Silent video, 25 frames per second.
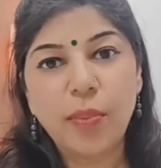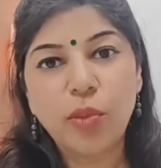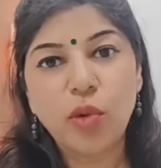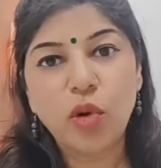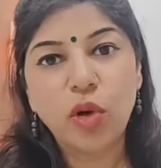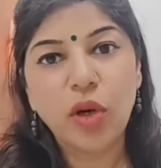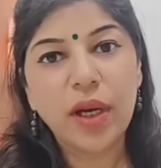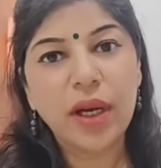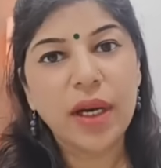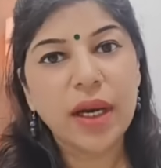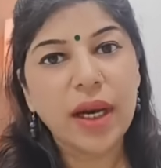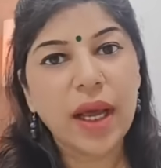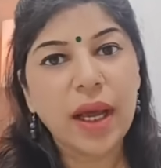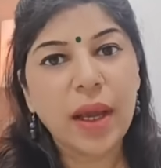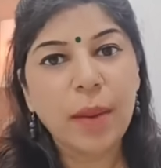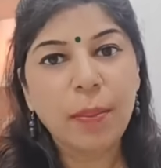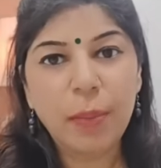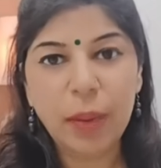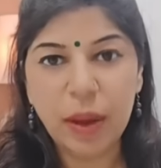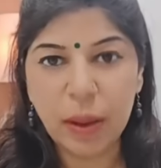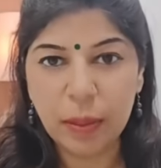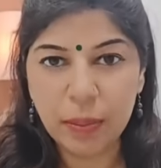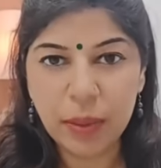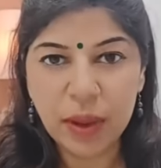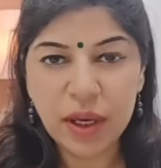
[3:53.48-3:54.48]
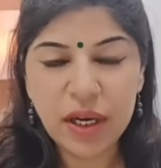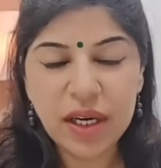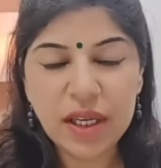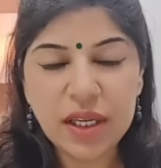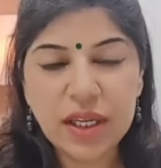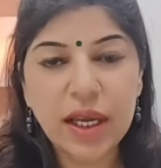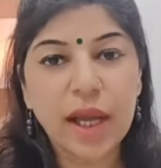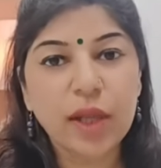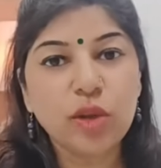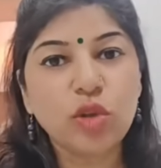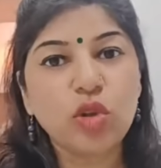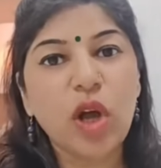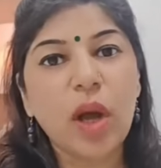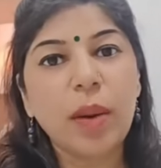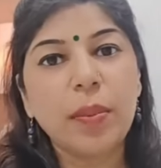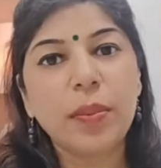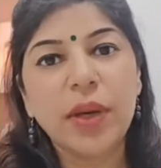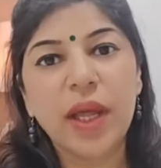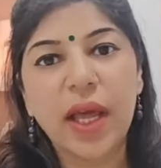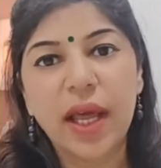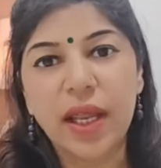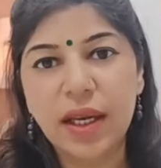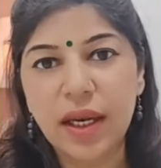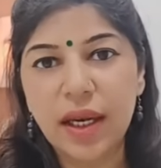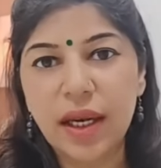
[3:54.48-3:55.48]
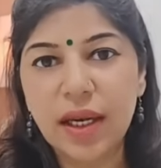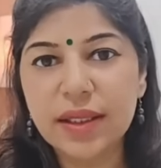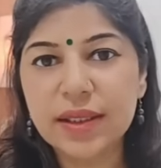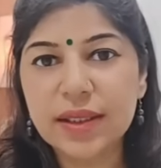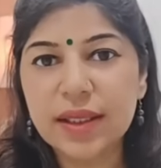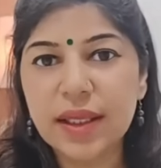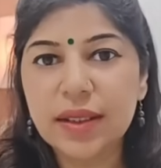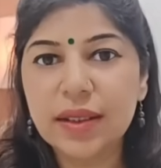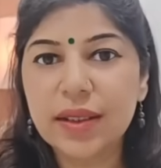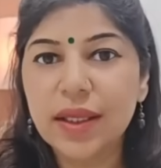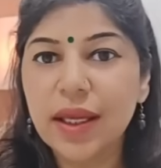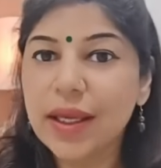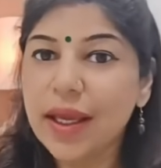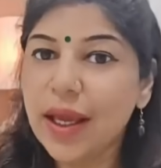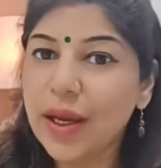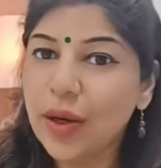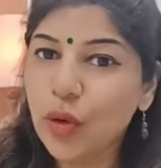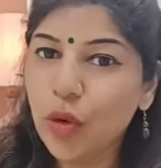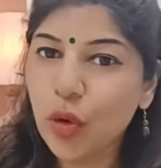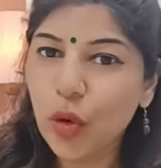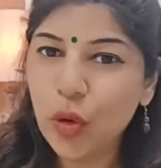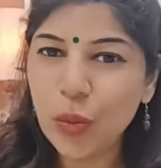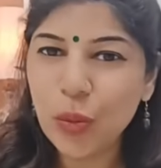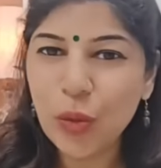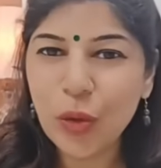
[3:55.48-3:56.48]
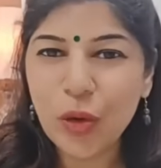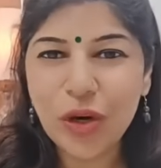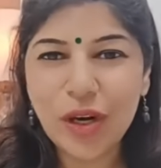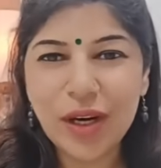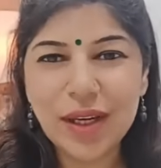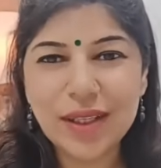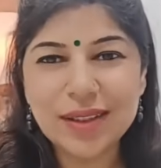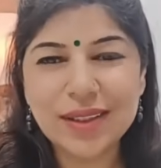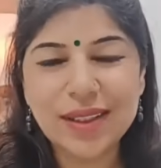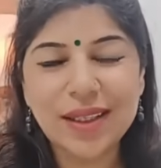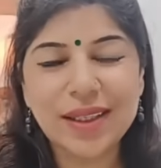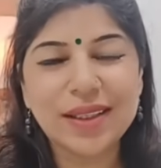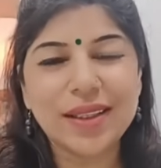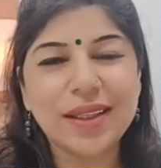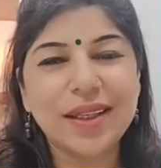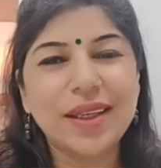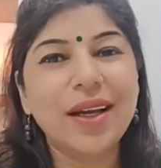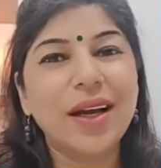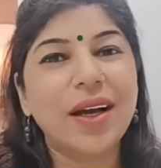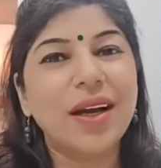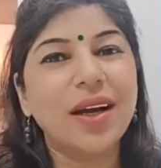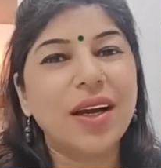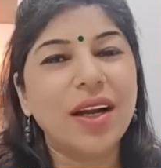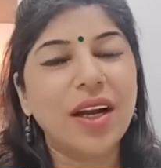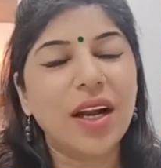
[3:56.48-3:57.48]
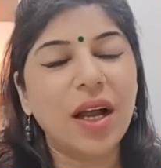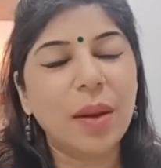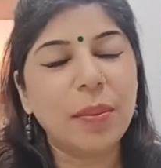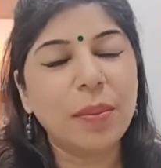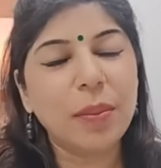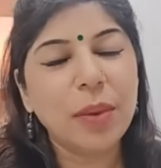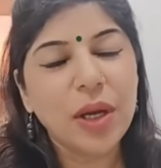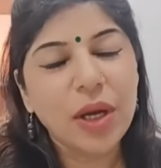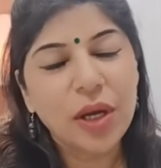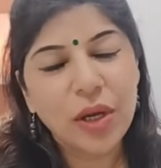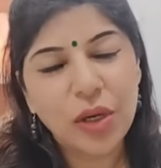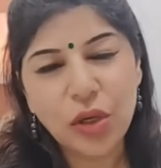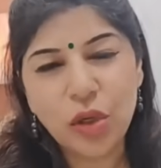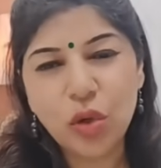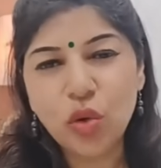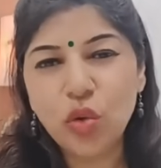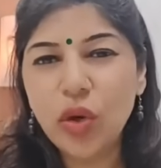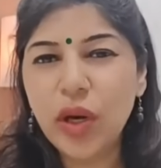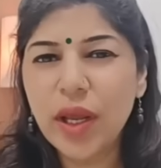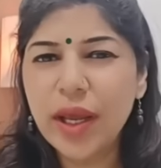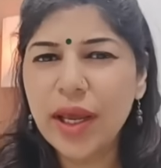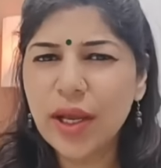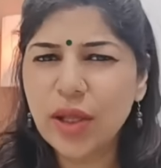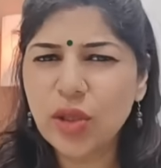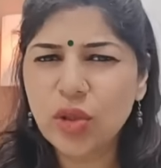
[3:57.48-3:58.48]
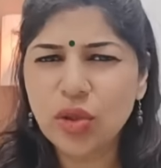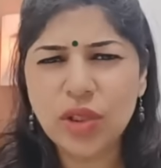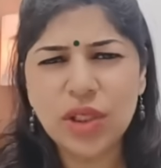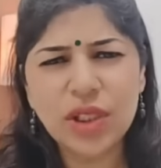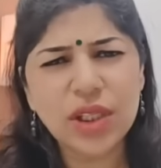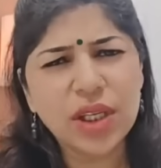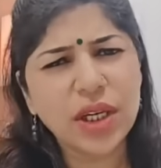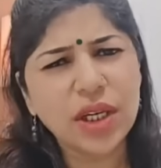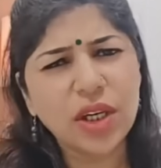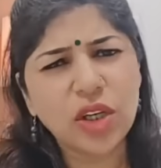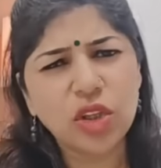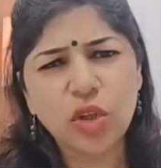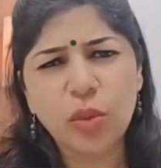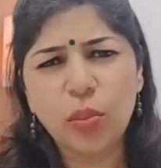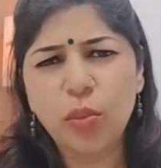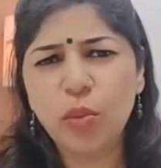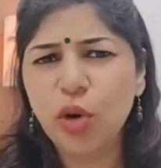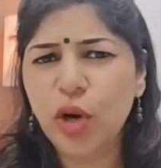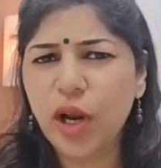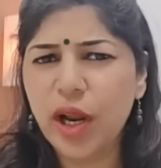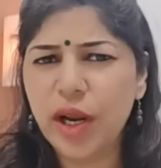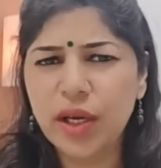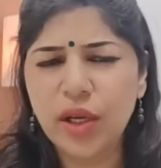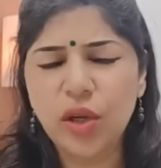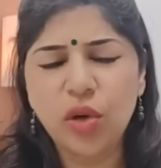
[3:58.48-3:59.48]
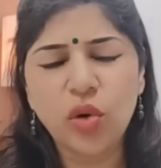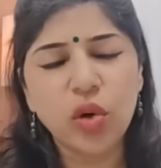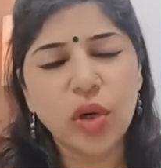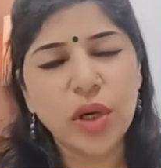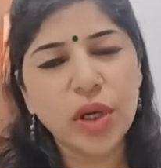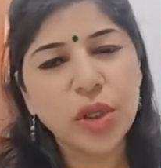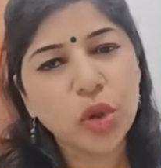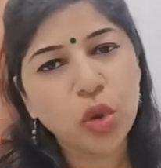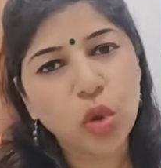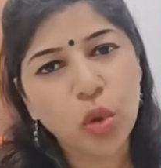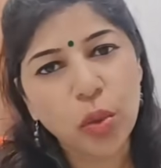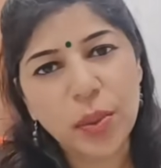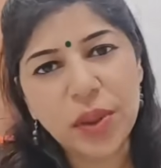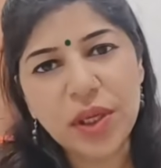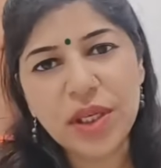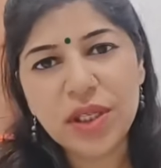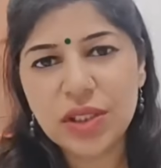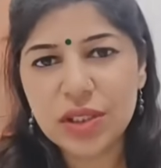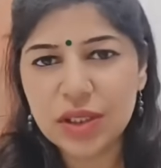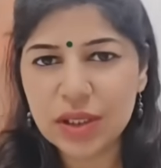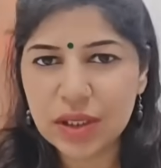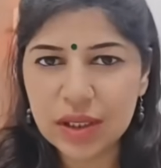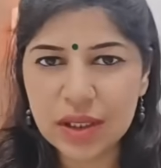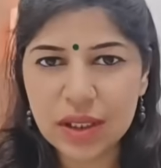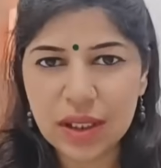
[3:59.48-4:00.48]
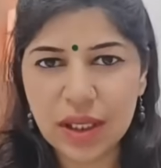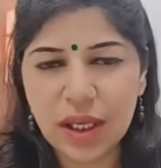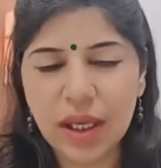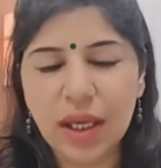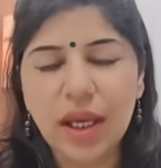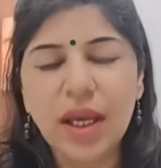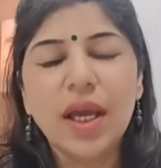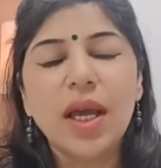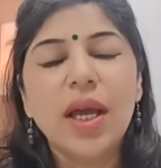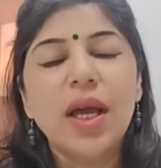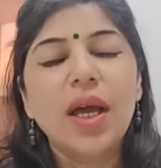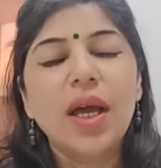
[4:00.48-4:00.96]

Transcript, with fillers: आपको लेना है पेपर या तो आप डायरी ले सकते हैं या नोटबुक ले सकते हैं अगर आप न्यू लेंगे तो ठीक है नहीं तो पुरानी होगी तो भी ठीक है